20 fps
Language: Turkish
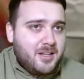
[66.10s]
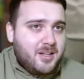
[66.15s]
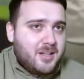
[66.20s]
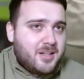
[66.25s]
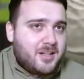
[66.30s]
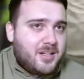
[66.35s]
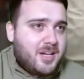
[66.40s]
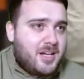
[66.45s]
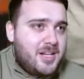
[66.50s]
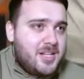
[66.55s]

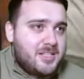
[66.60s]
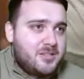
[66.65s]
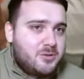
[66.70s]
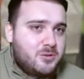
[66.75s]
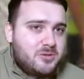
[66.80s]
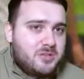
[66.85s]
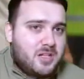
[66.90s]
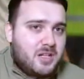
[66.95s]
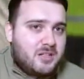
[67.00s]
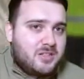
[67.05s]
Kaleci
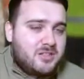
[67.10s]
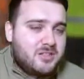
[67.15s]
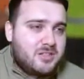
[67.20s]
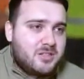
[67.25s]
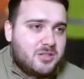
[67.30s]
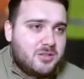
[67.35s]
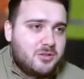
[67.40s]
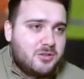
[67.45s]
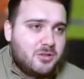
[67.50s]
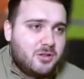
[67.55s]
güzel
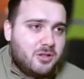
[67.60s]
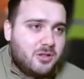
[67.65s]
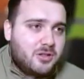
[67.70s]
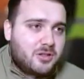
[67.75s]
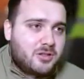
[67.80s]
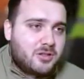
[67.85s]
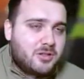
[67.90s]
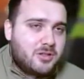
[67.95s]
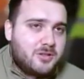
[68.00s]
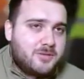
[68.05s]

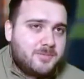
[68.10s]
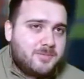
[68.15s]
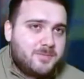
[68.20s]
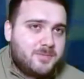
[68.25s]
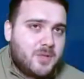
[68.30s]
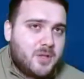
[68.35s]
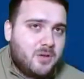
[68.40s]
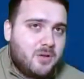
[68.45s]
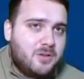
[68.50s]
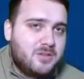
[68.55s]
çıkarıyor.
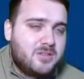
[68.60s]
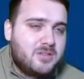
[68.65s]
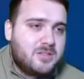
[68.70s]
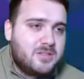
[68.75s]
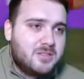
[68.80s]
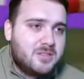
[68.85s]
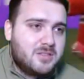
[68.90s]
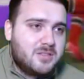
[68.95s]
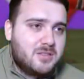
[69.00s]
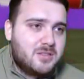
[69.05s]

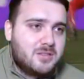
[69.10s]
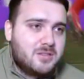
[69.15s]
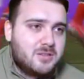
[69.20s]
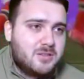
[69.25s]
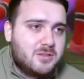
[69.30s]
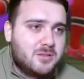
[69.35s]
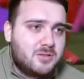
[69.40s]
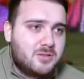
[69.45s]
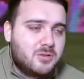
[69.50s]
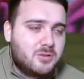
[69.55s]
Ozan'ın
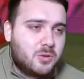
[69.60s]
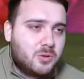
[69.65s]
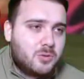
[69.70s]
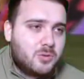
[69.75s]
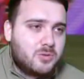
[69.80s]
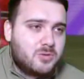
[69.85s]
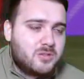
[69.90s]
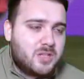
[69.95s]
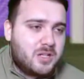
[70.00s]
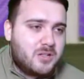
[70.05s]
çok
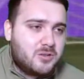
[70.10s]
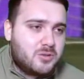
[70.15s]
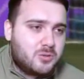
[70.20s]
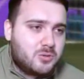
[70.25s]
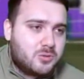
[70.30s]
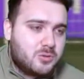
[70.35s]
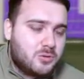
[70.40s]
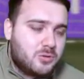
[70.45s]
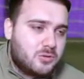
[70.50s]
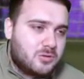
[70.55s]
güzel
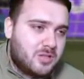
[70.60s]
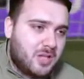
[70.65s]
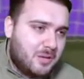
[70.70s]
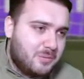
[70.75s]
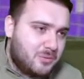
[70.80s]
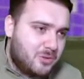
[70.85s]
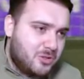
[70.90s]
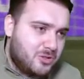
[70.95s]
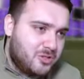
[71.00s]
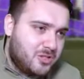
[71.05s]
şutu
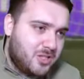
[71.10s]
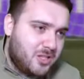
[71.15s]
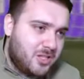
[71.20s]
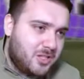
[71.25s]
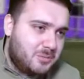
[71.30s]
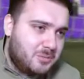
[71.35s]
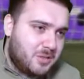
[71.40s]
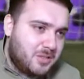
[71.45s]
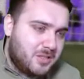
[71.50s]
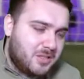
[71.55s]
tam köşeye
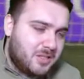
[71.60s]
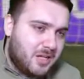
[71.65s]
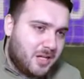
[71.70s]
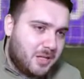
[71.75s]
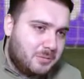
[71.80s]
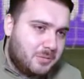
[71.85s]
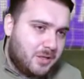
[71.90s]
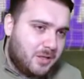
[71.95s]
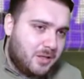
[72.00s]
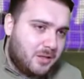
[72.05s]
gitmedi
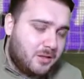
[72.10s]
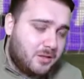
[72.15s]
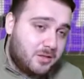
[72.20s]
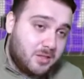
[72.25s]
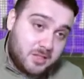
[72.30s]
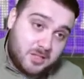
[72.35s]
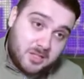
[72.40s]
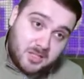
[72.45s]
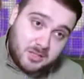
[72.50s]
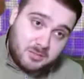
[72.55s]
galiba
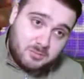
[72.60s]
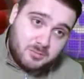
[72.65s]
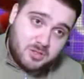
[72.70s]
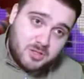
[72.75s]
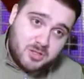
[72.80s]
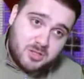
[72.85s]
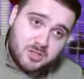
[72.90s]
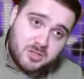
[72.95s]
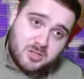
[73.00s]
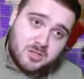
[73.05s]
ya da
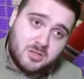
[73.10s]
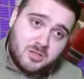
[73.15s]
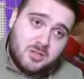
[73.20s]
gitmiş.